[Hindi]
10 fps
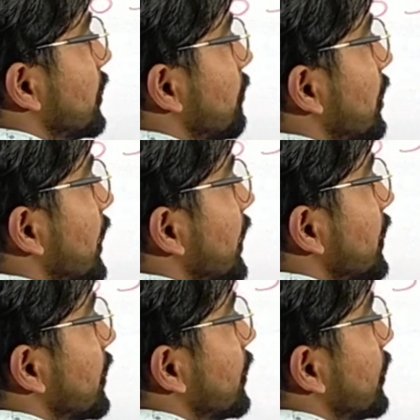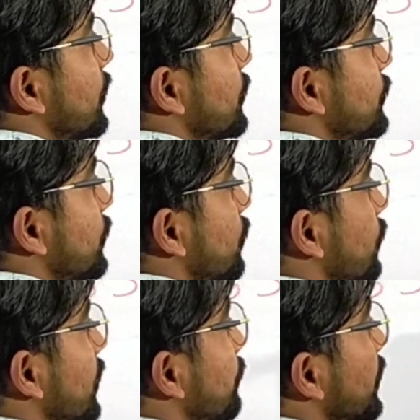डबल नाइन ज़ीरो
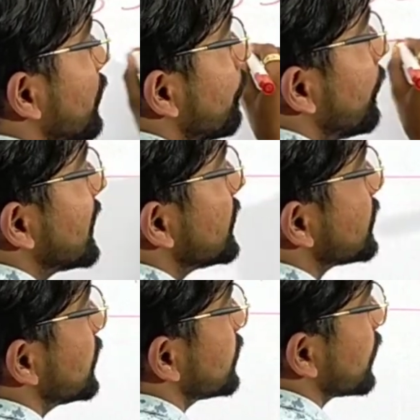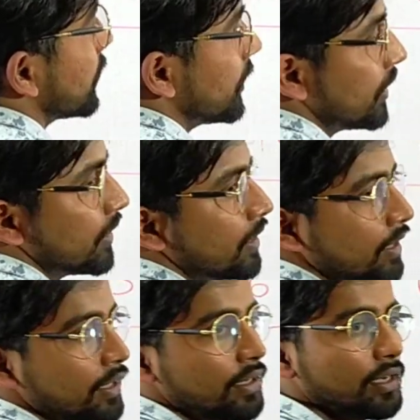वन पर मैसेज कर सकते हैं
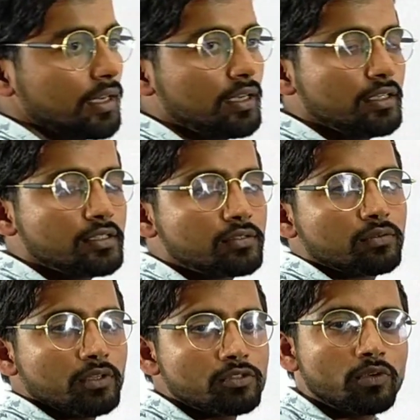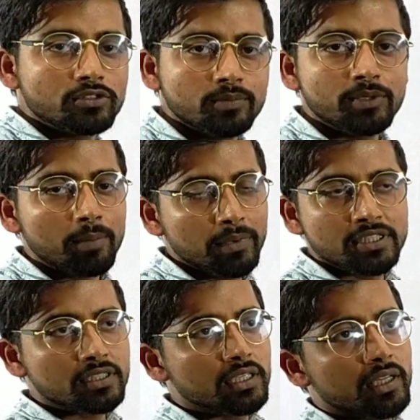ठीक है ना इस इस व्हाट्सएप पे आप
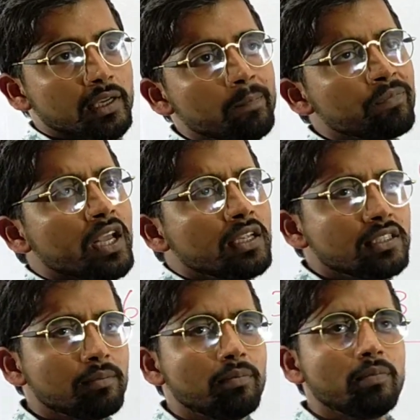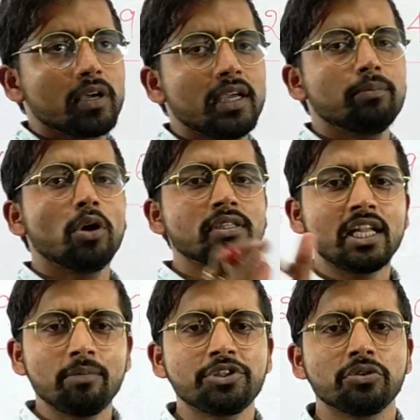मैसेज कर देंगे जब कई बहुत
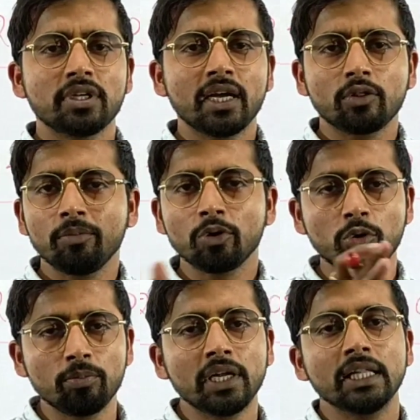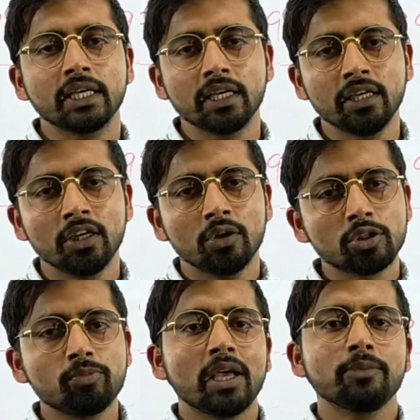सारे बच्चे हो जाएंगे तो हम एक ग्रुप बना देंगे
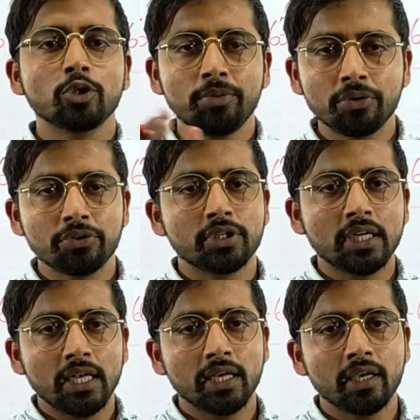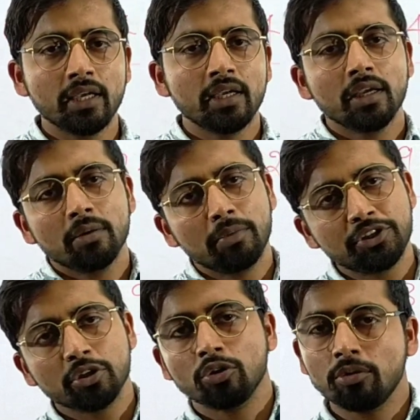उसमें आप जो भी क्वेश्चन डालेंगे
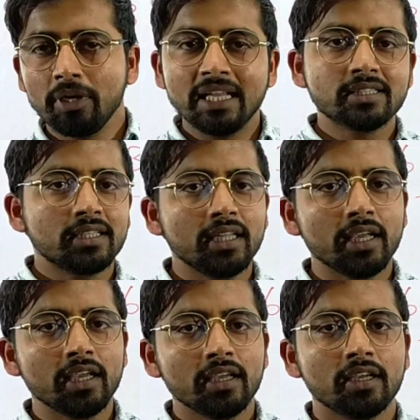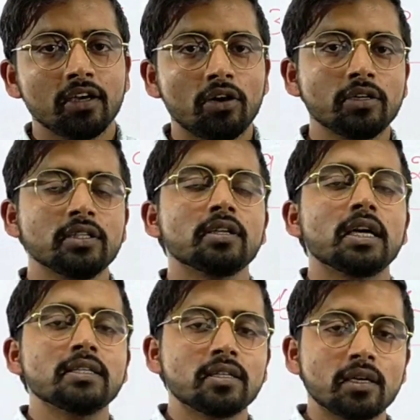बच्चे खुद में आंसर देंगे और
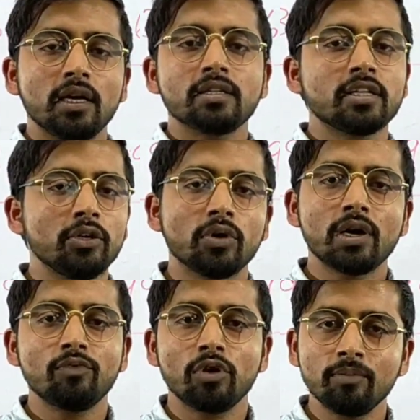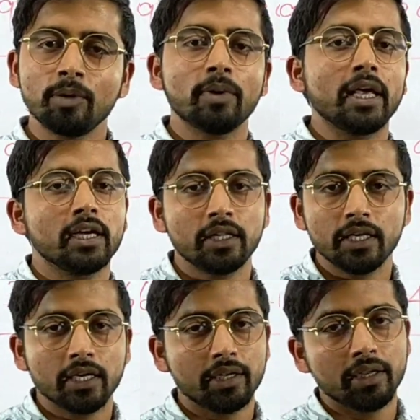जिनका आंसर गलत सही होगा वो हम रिप्लाई कर
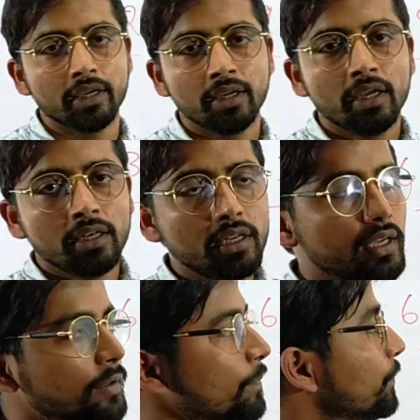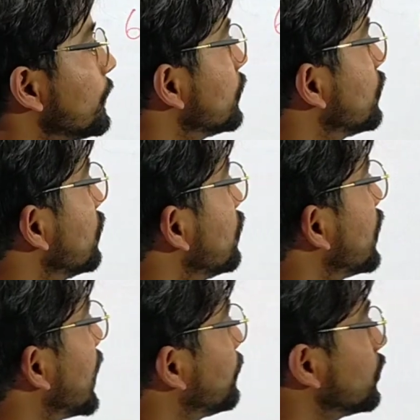दिया करेंगे ठीक है तो
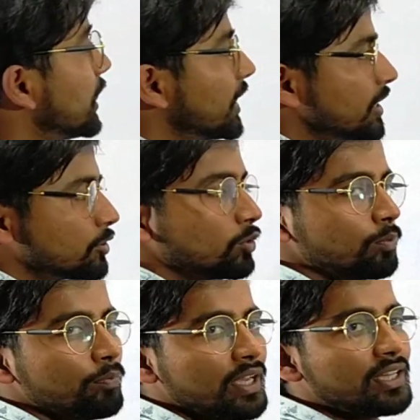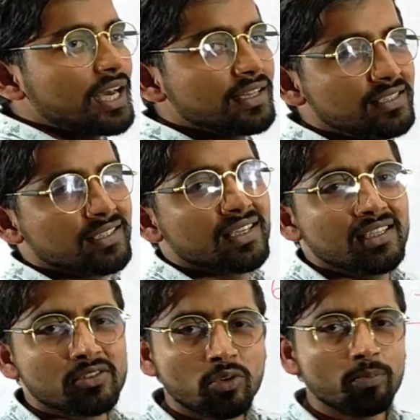आप लोग लेकिन इस ग्रुप में ध्यान दीजिएगा
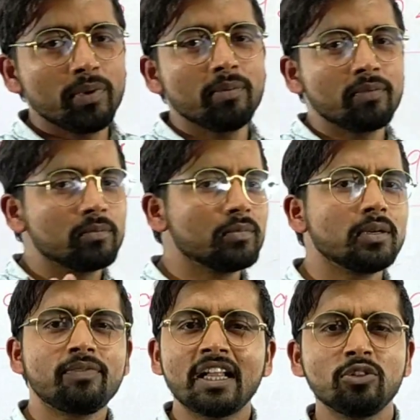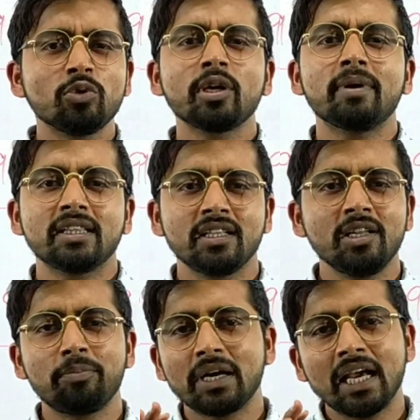इस ग्रुप में फालतू की बातें
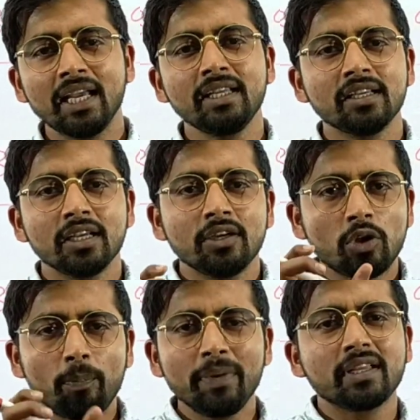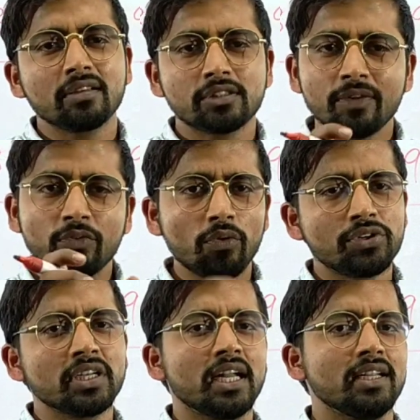नहीं पढ़ाई टॉपिक सिर्फ
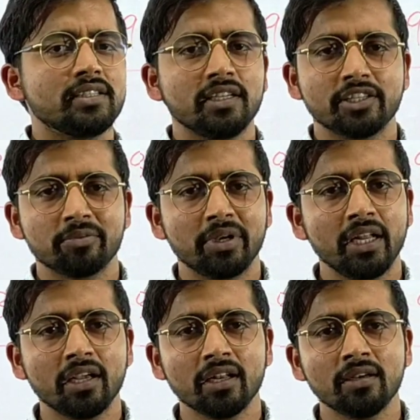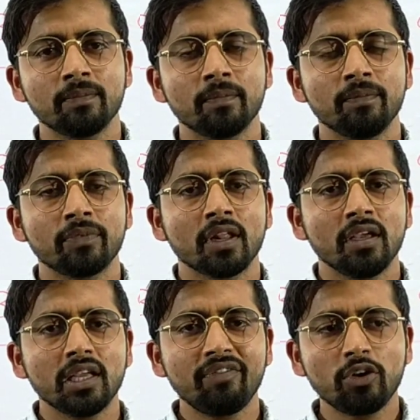क्वेश्चन आने चाहिए इसमें ठीक है ना
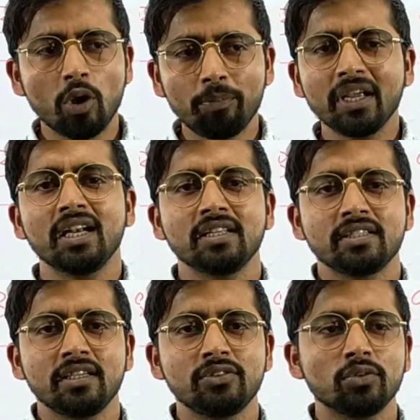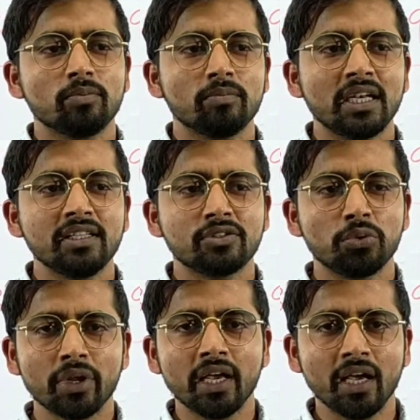या फिर टॉपिक आना चाहिए जो मान लीजिए
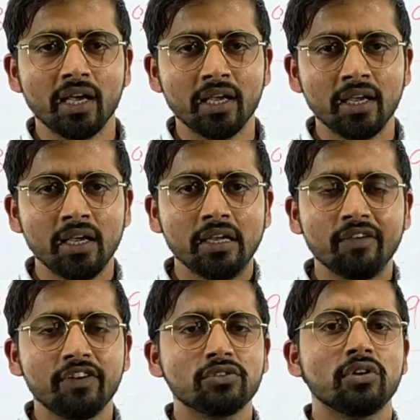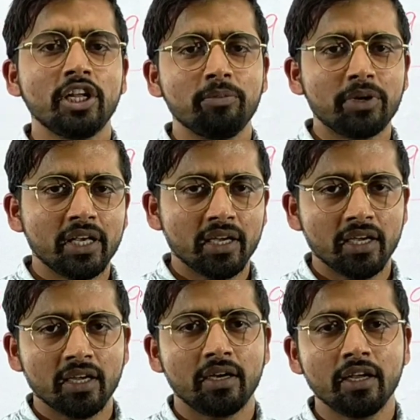छूट गया है या फिर जो नहीं पढ़े
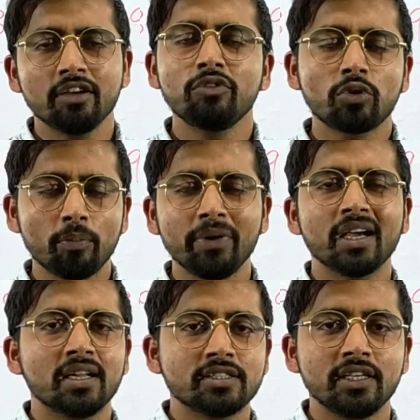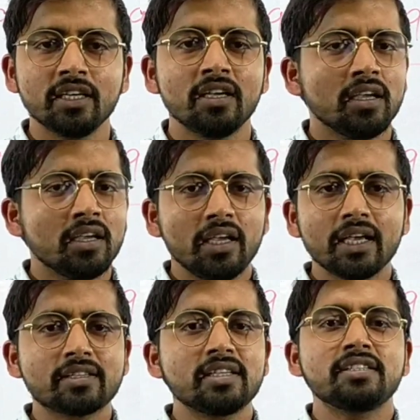हैं ठीक है वो टॉपिक आना चाहिए
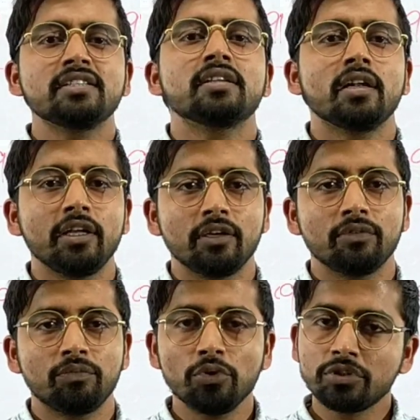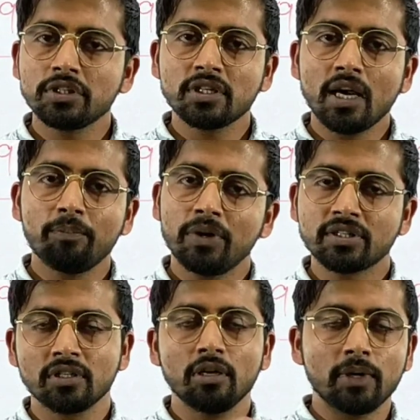एक्स्ट्रा चीज़ें नहीं वो चीज़ें आप
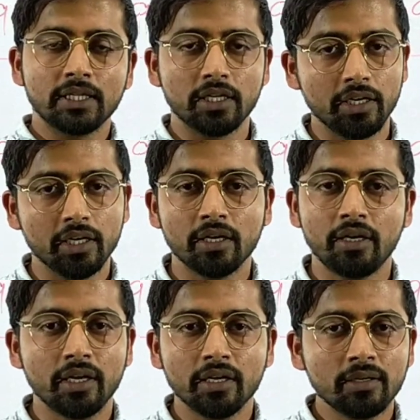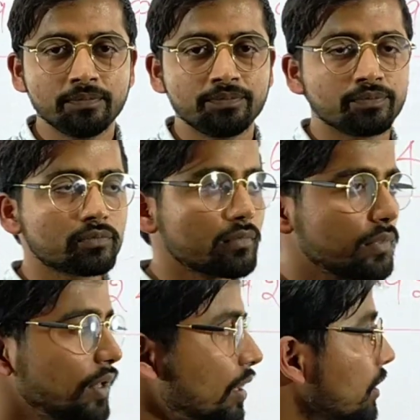पर्सनल बात करिए ठीक है ना
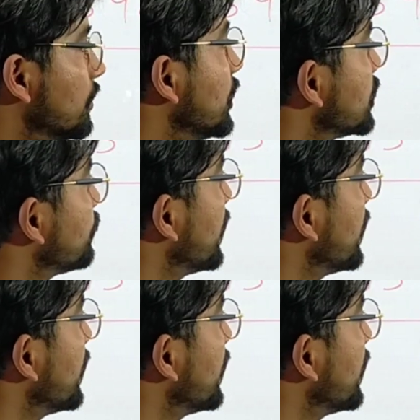इस